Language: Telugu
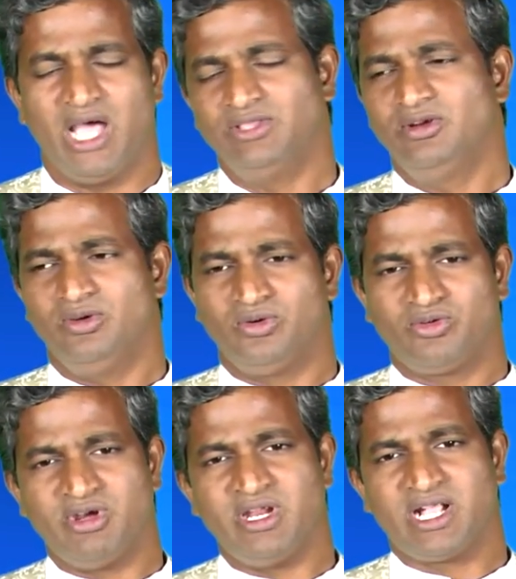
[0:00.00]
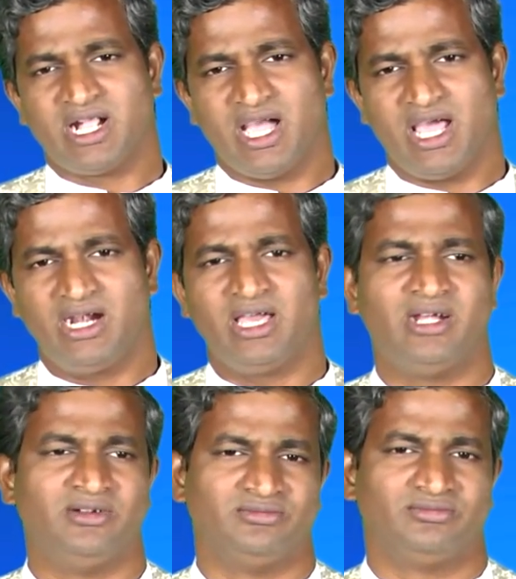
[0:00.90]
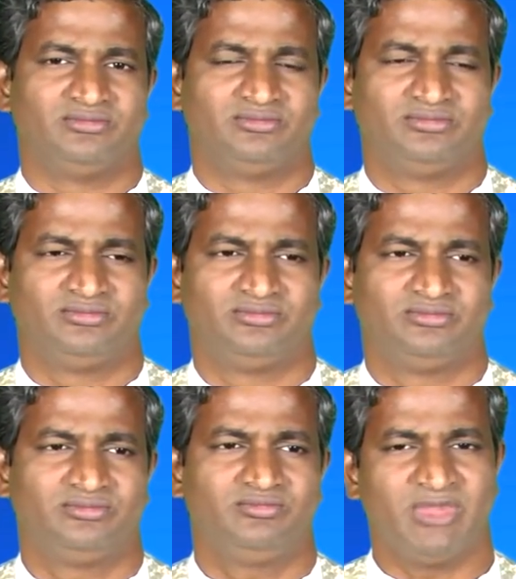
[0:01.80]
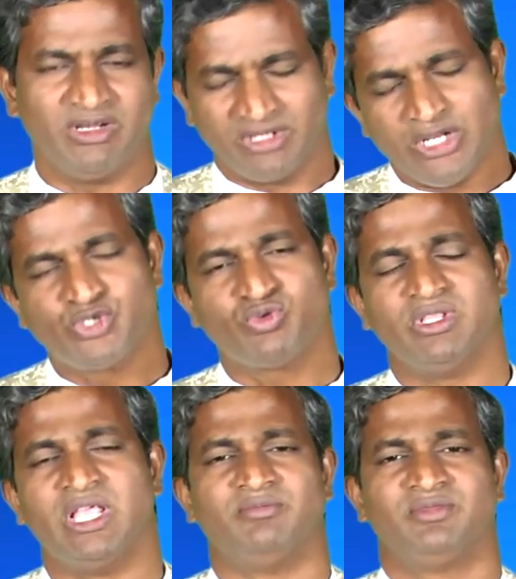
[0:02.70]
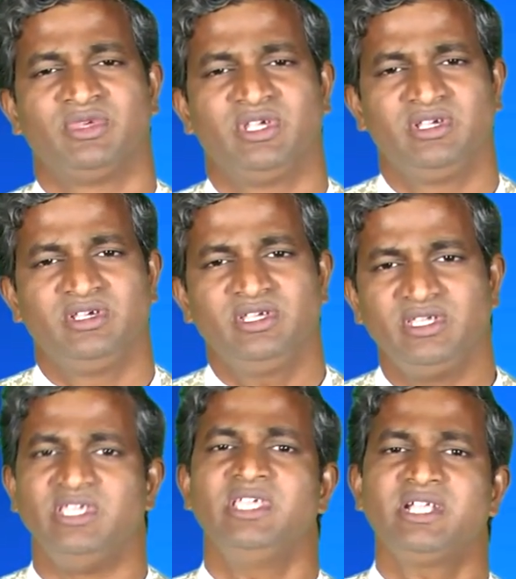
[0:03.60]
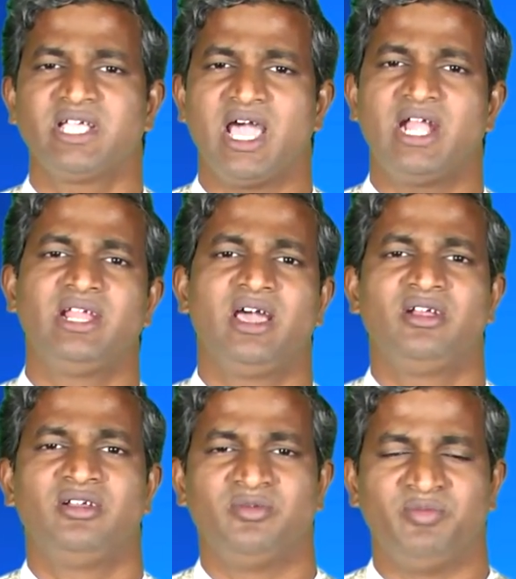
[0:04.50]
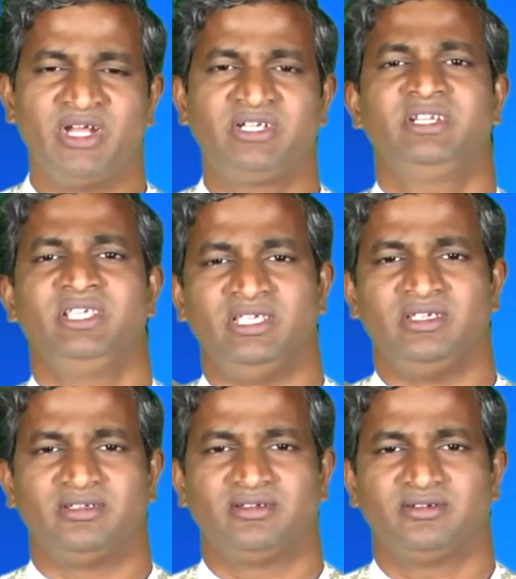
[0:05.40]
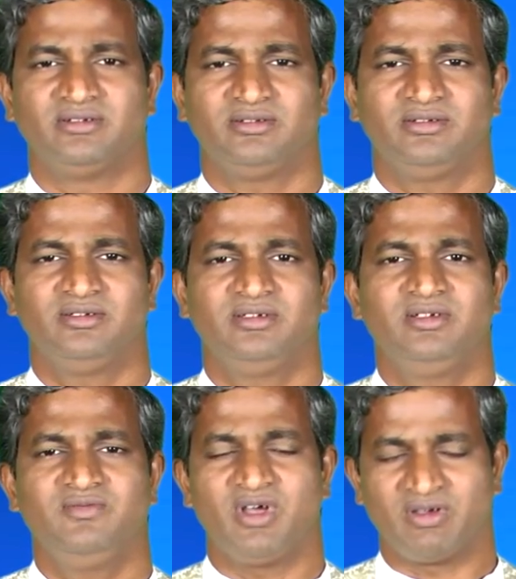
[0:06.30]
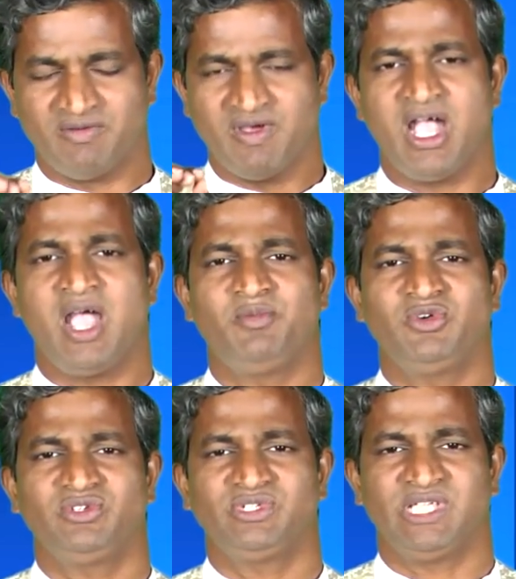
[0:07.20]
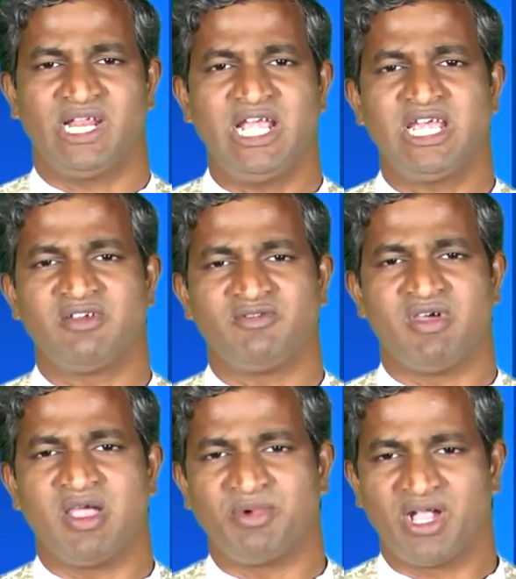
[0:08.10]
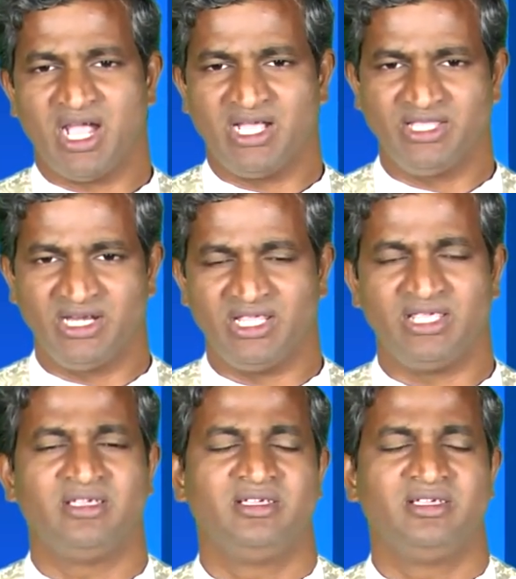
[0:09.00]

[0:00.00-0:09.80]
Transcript: అందులో కొన్ని కారణాలను మనం తెలుసుకుందాం ఈ కారణాలను బట్టి ఒక వివాహము సరైనటువంటి వివాహము కాదని